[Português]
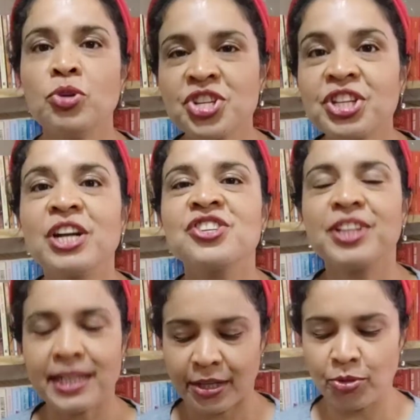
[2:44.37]
estande da
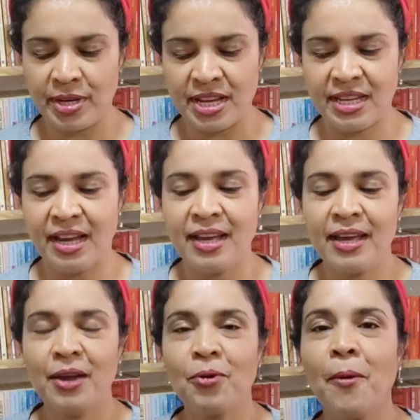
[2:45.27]
leiturinha,
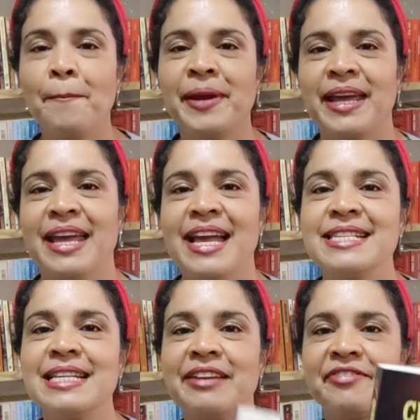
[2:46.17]
eu comprei
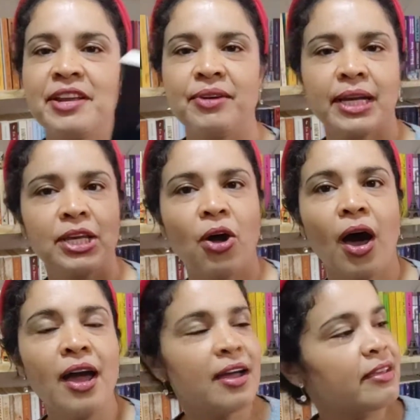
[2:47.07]
esse livrinho aqui, ó.
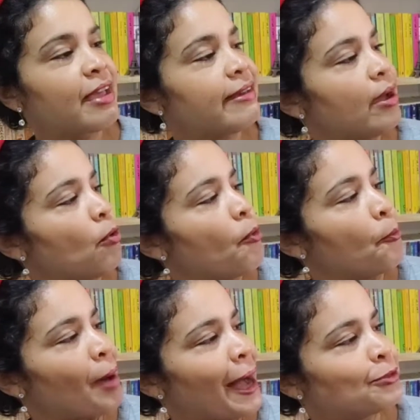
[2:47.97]
Quem é o
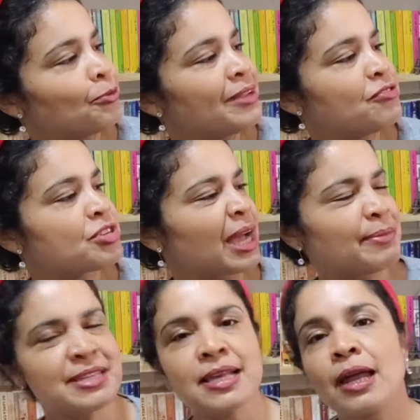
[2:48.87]
Culpado, um livro de
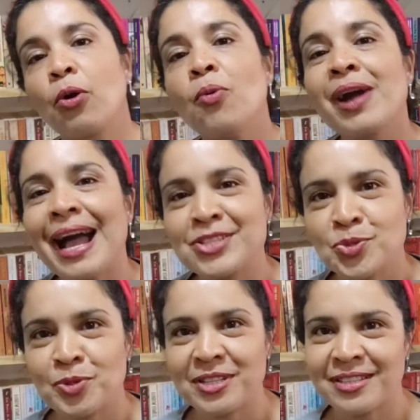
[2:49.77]
cabeceira com casos
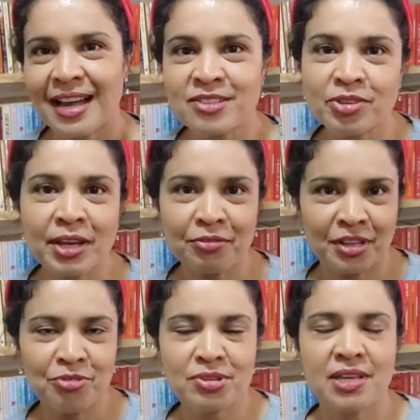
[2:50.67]
policiais. Eu tenho
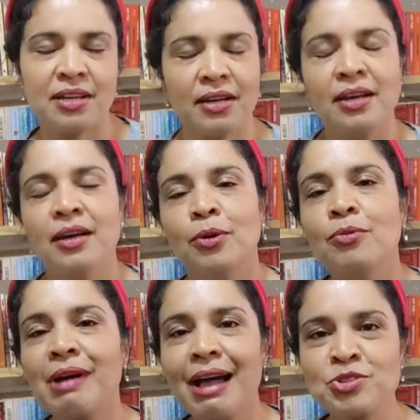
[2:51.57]
lido, assim, um
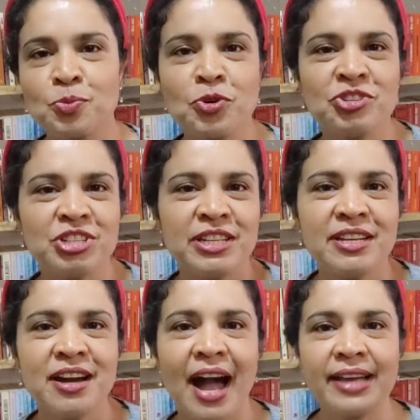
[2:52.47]
caso por
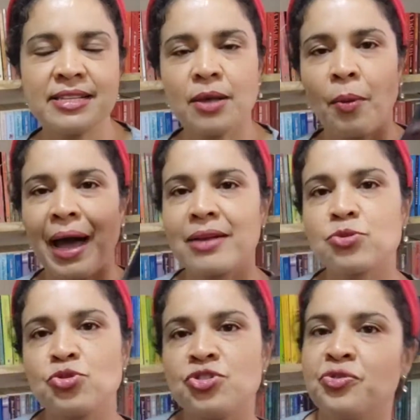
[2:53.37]
dia, aí são
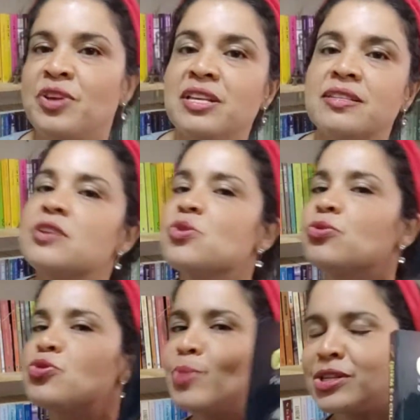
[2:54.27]
casos difíceis,
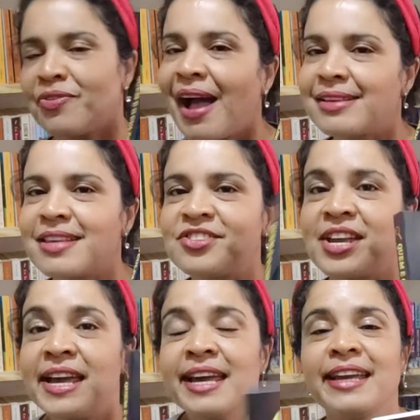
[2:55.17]
outros mais fáceis,
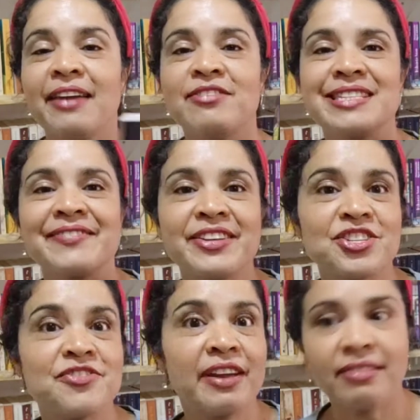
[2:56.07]
que aí você vai
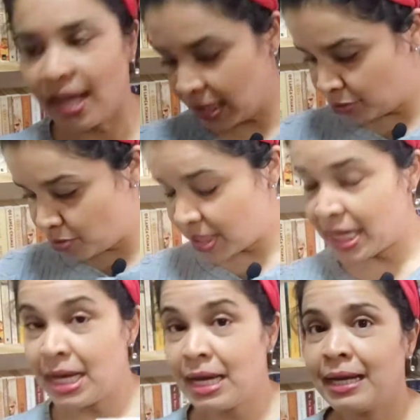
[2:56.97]
desvendando,
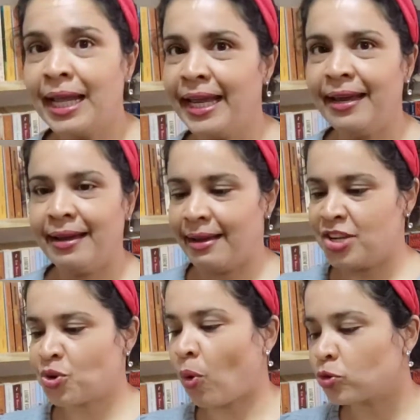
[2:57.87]
é, eles
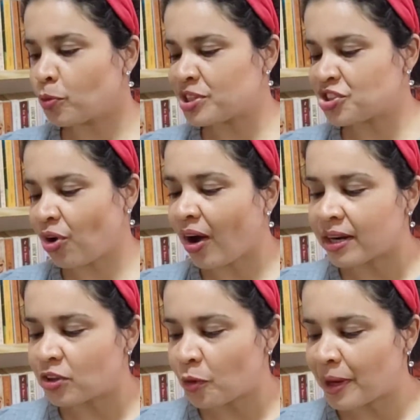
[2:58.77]
contam uma
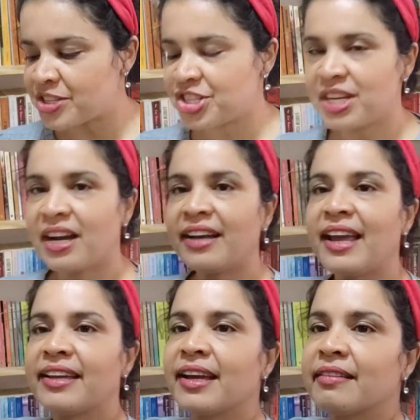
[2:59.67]
história, dão uma dica e
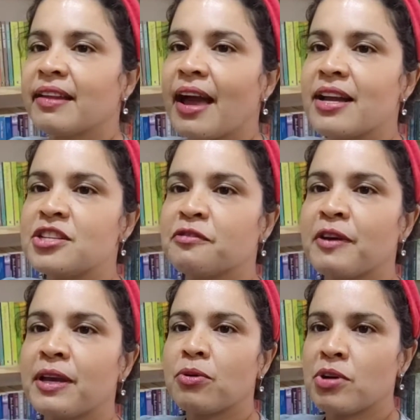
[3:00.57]
aqui atrás
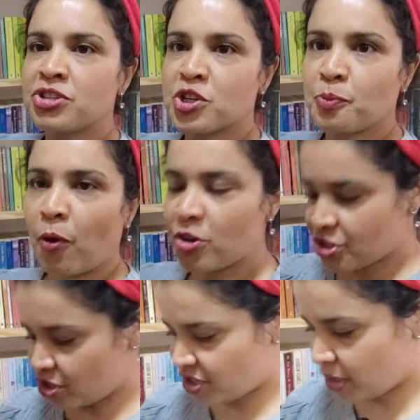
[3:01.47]
vem as
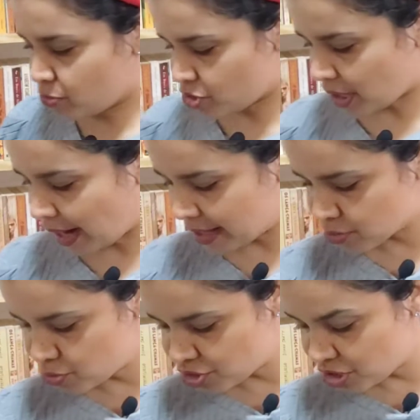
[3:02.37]
respostas né, dos
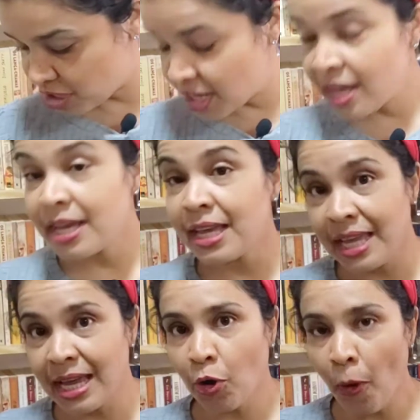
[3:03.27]
casos.
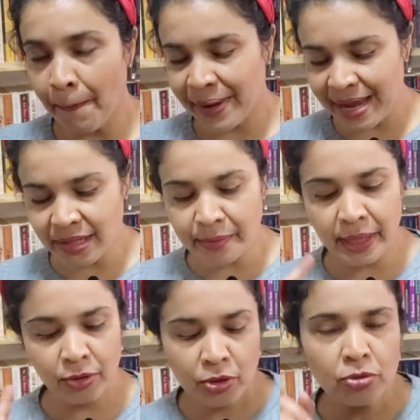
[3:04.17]
E comprei também
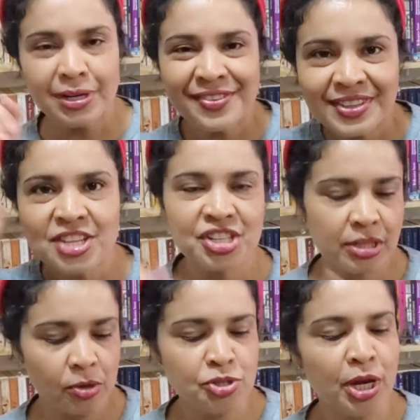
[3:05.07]
o único livro da Jane
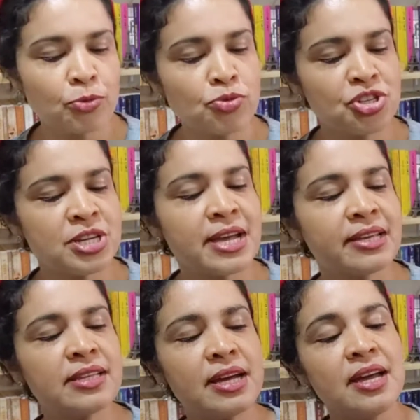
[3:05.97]
Austen que eu não tinha
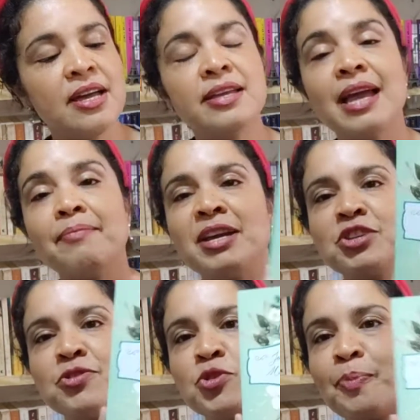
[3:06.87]
ainda, que é
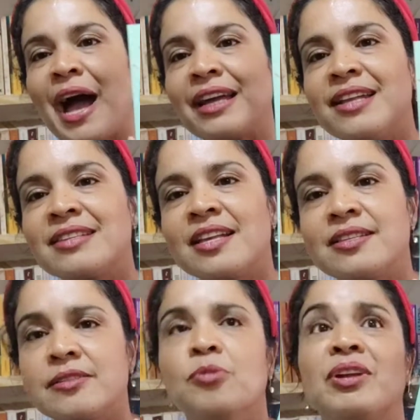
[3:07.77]
Mansfield Park nessa
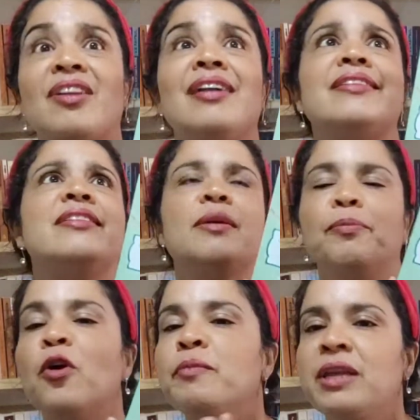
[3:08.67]
edição que tá linda.
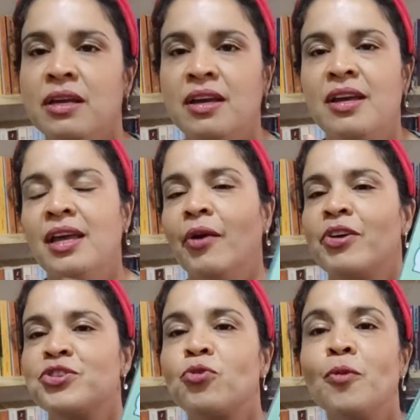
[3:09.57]
Por mim, eu
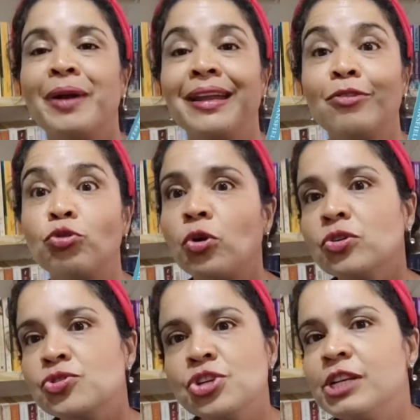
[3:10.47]
acho que eu compraria
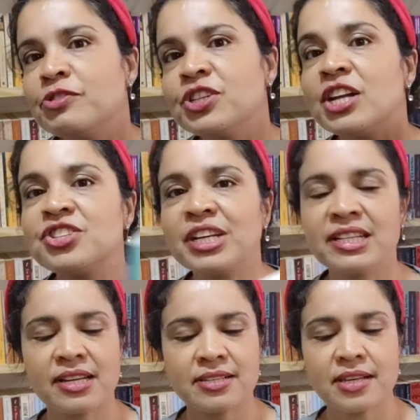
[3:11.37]
todos os livros da Jane
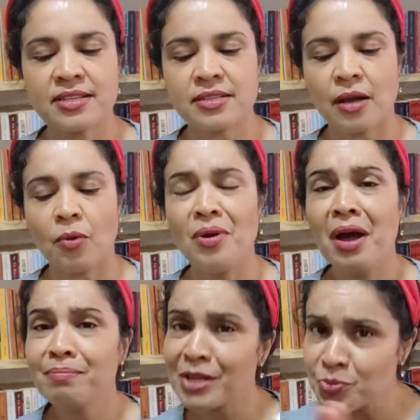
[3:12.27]
nessa edição,
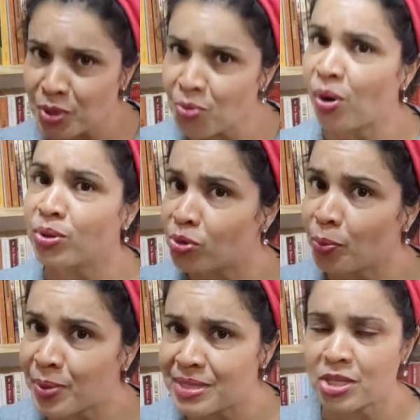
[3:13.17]
mas por enquanto eu não
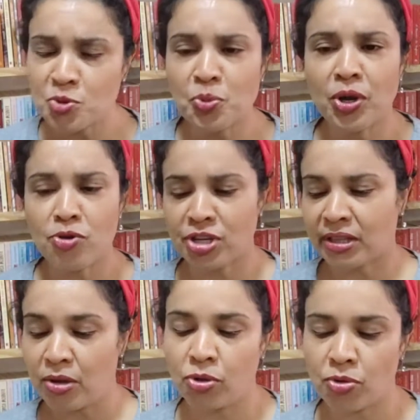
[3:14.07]
preciso porque eu já
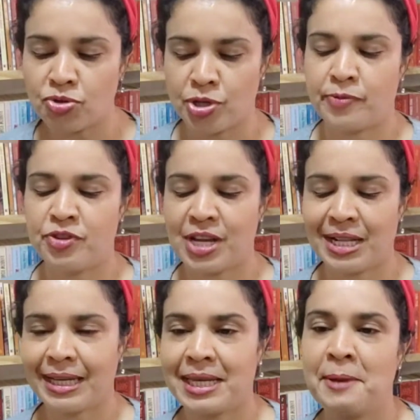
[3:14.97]
tenho todos os livros dela
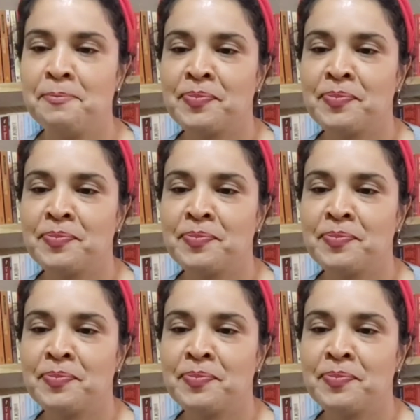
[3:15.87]
aqui.